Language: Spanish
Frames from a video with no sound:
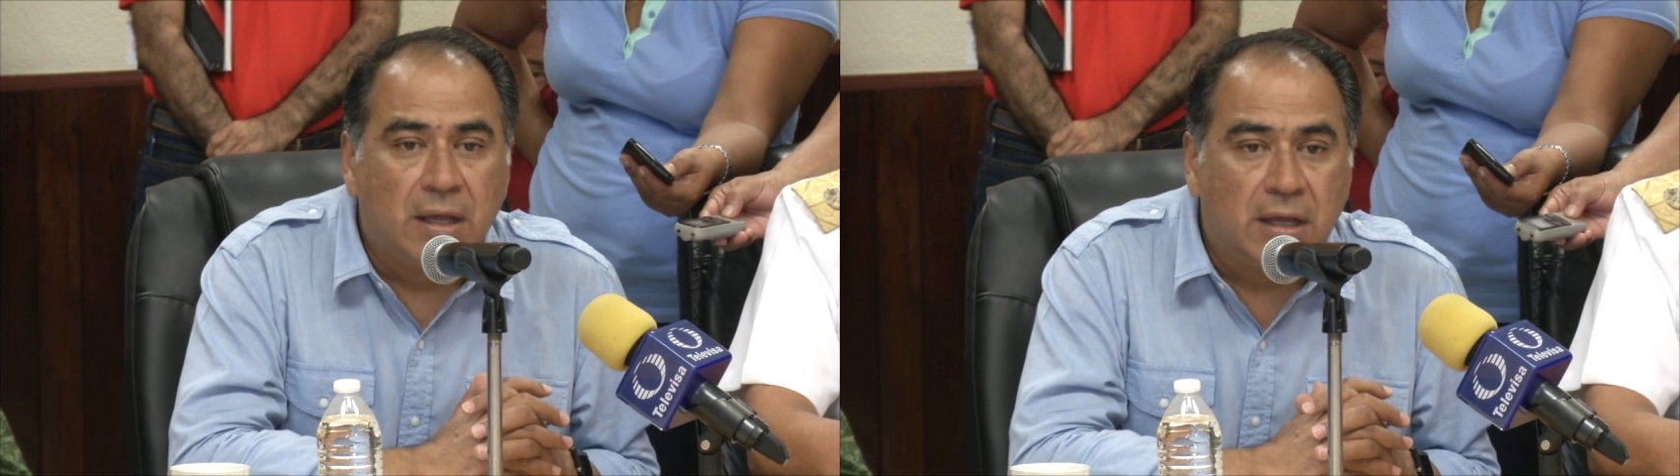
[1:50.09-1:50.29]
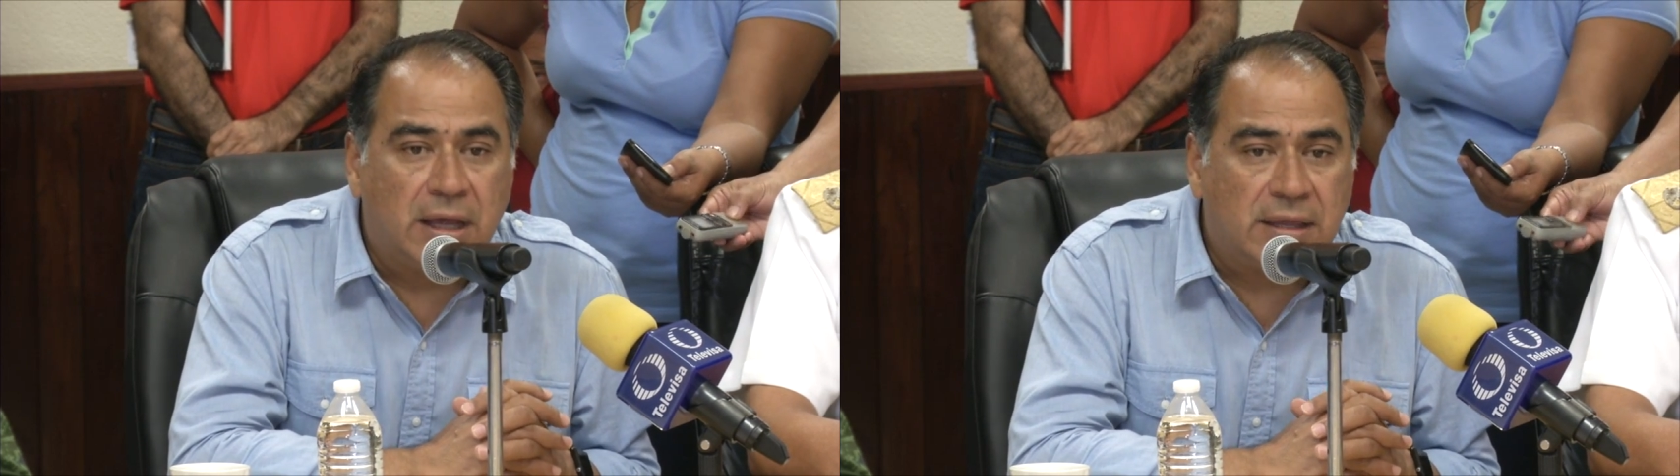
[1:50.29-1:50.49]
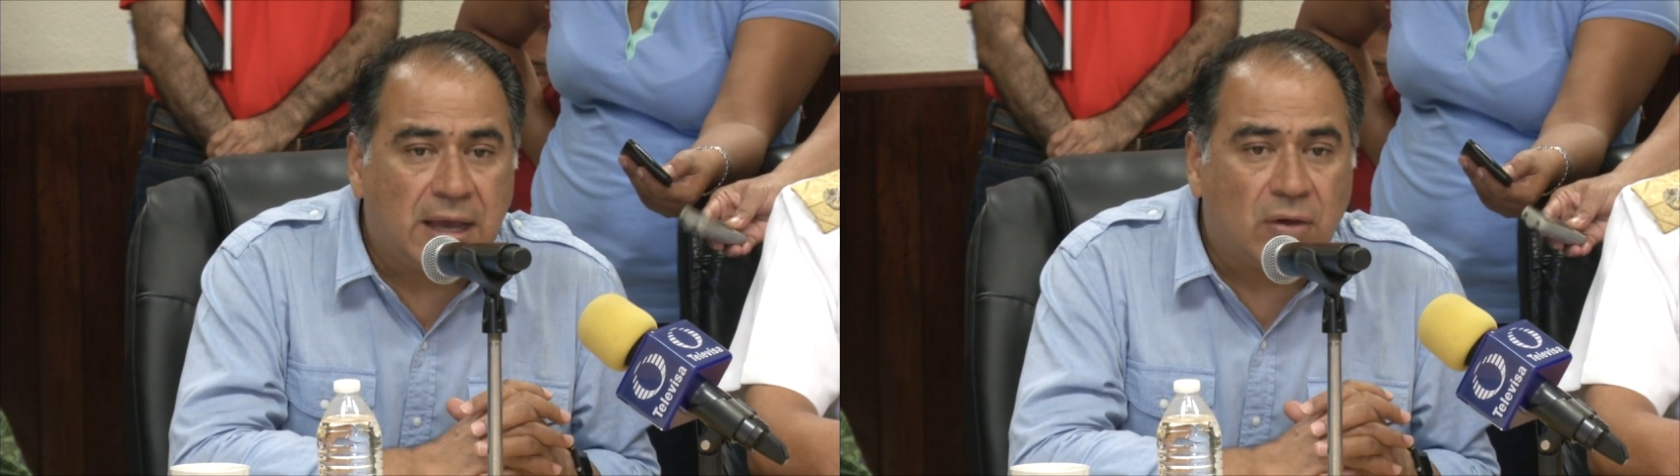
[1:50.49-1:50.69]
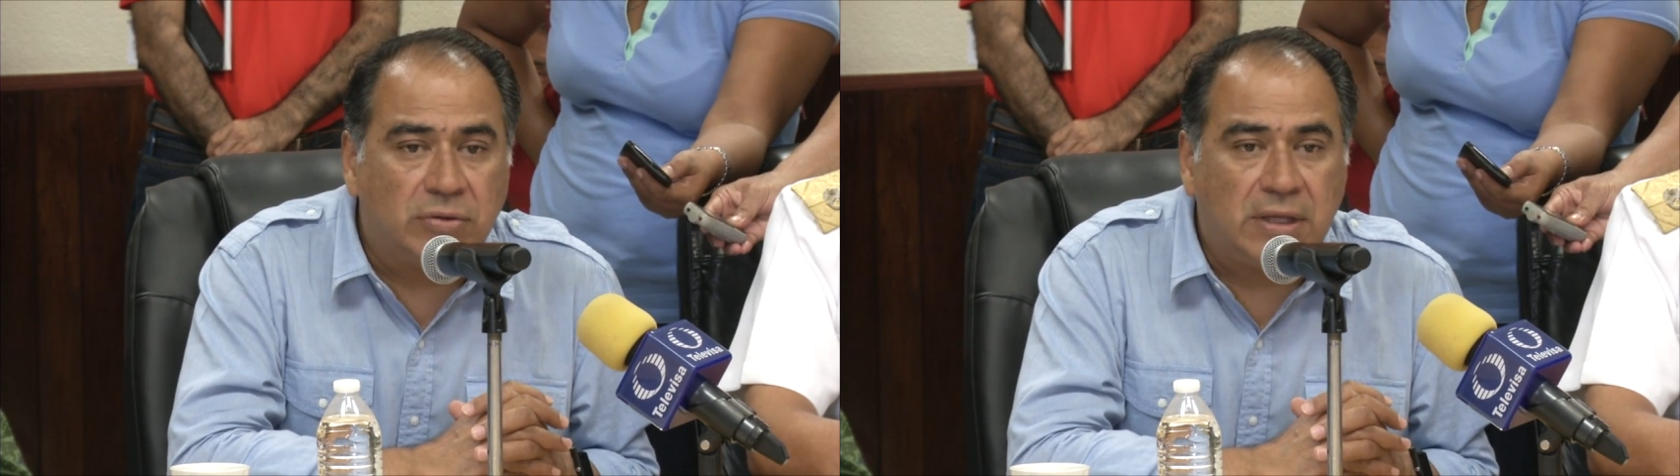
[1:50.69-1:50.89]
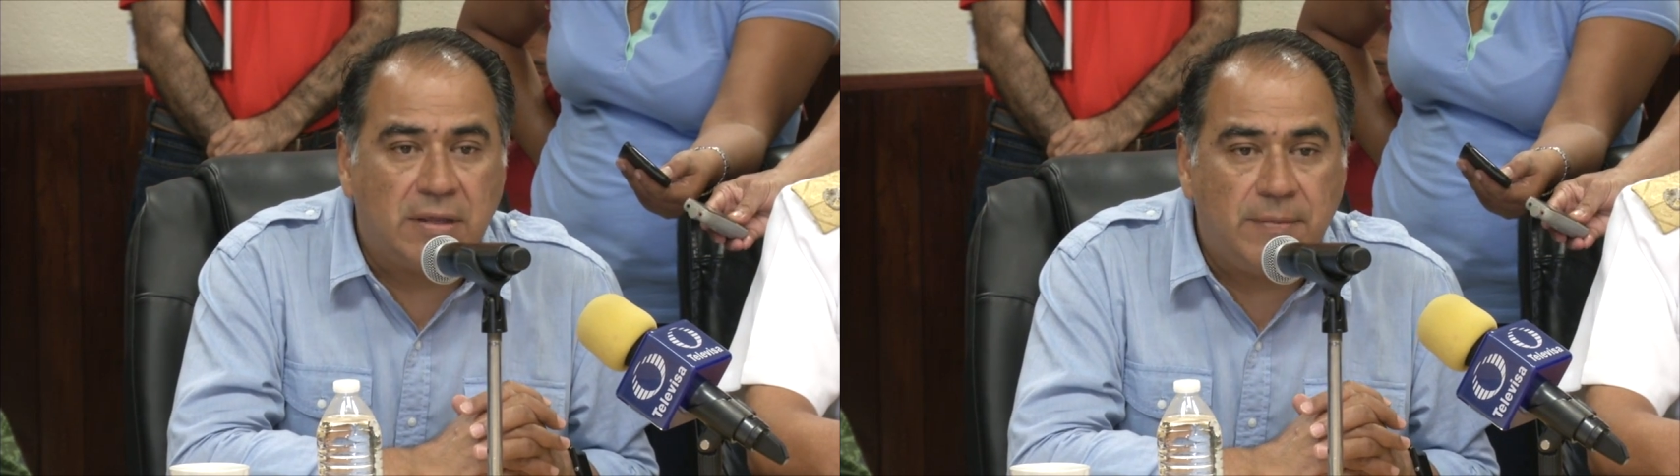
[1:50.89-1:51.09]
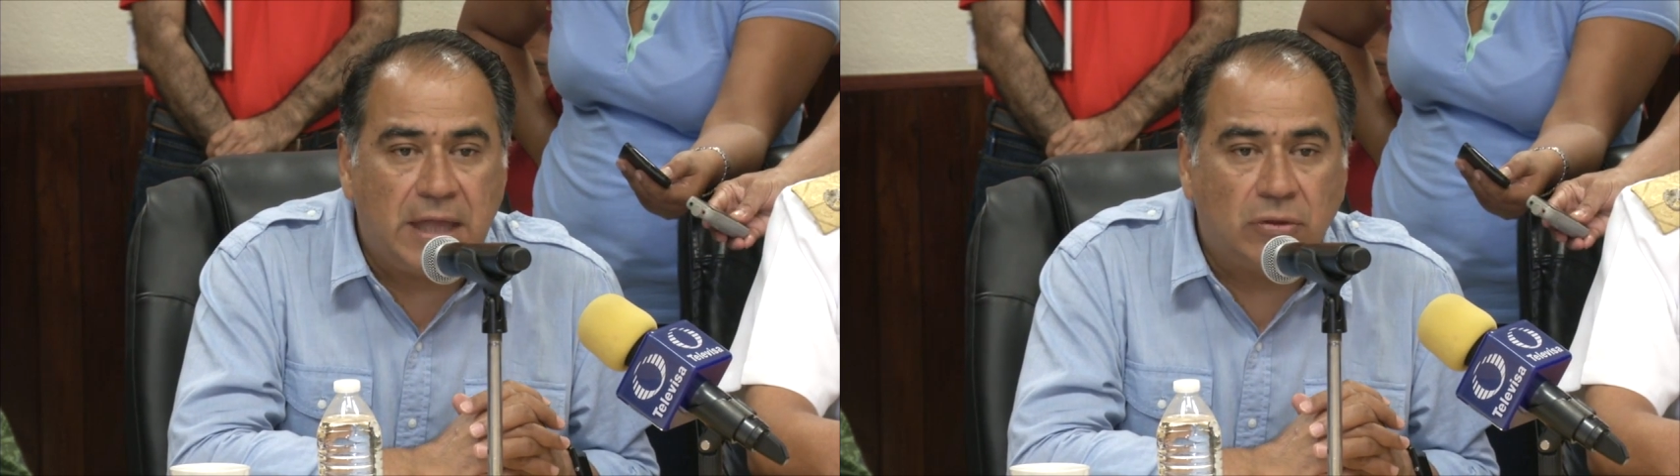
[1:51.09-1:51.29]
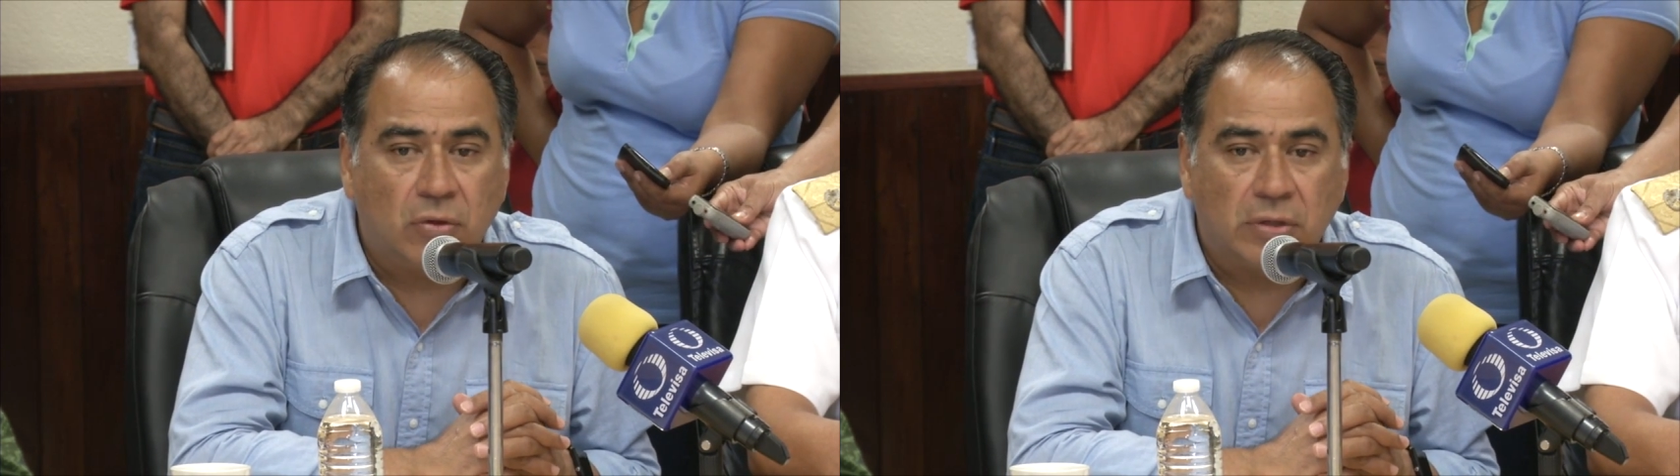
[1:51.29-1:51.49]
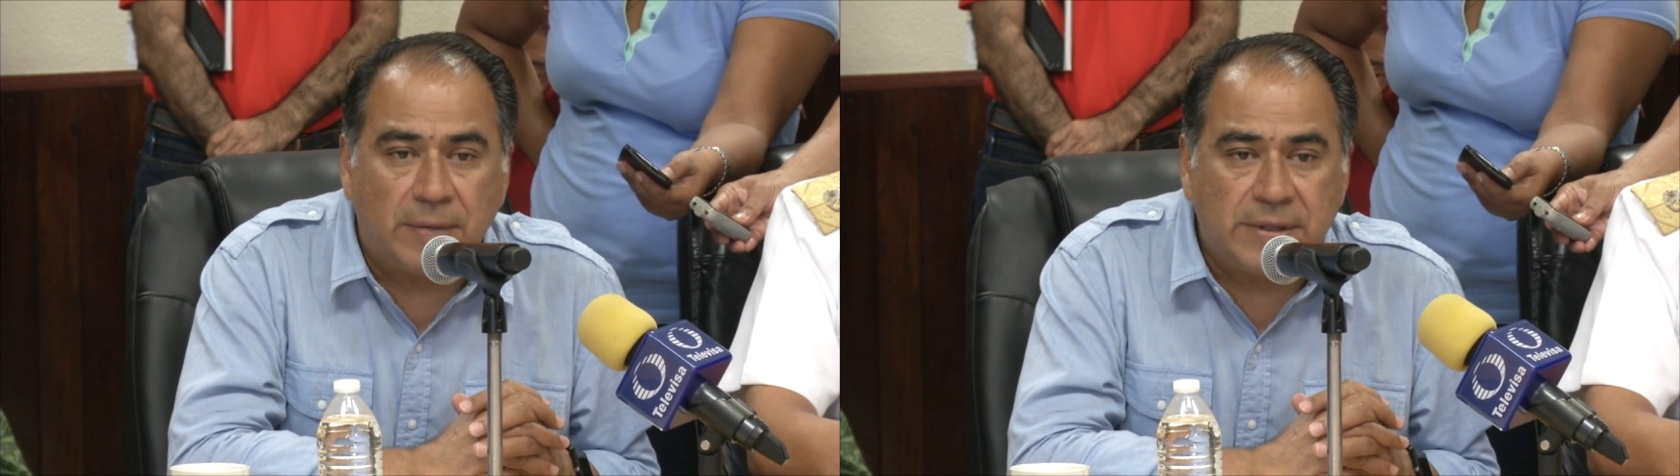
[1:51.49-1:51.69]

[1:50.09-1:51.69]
que este acontecimiento debe